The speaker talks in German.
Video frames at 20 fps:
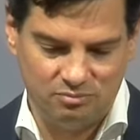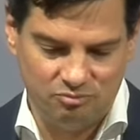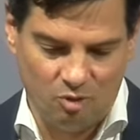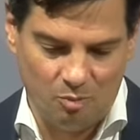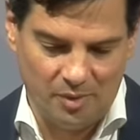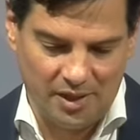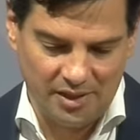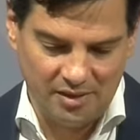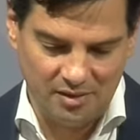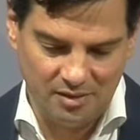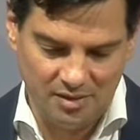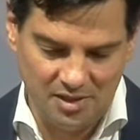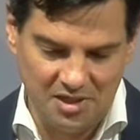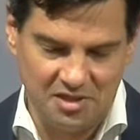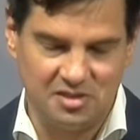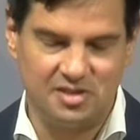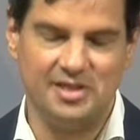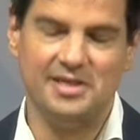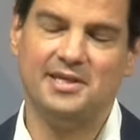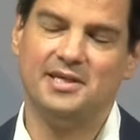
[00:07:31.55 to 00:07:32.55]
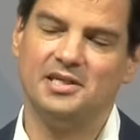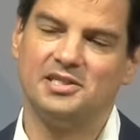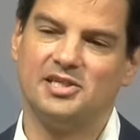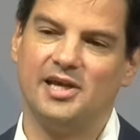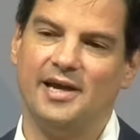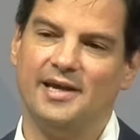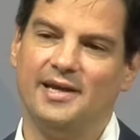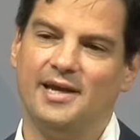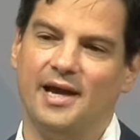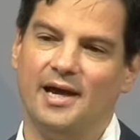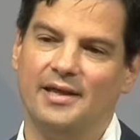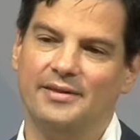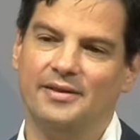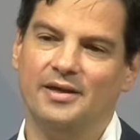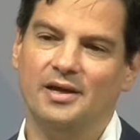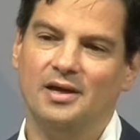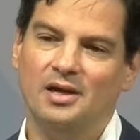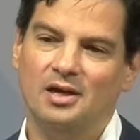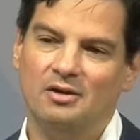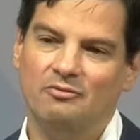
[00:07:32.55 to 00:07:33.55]
wo man nicht sicher sein kann,
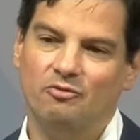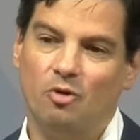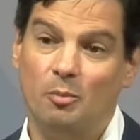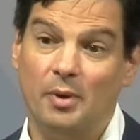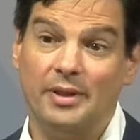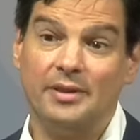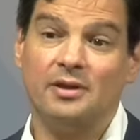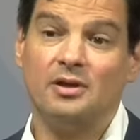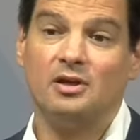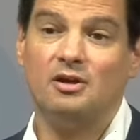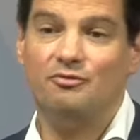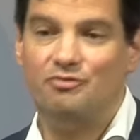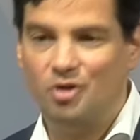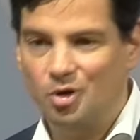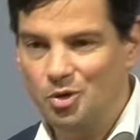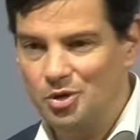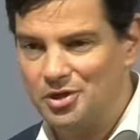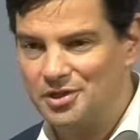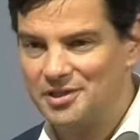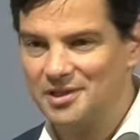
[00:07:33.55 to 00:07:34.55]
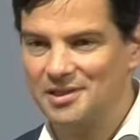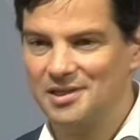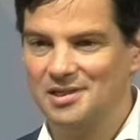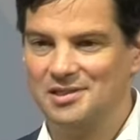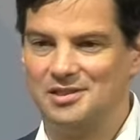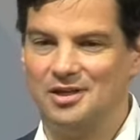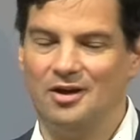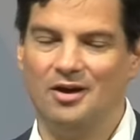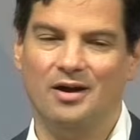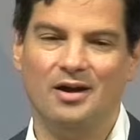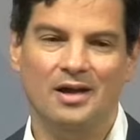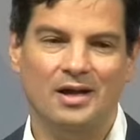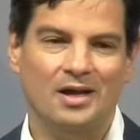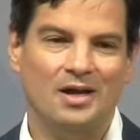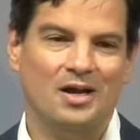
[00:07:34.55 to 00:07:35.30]
wo man geflüchtet ist. Ja.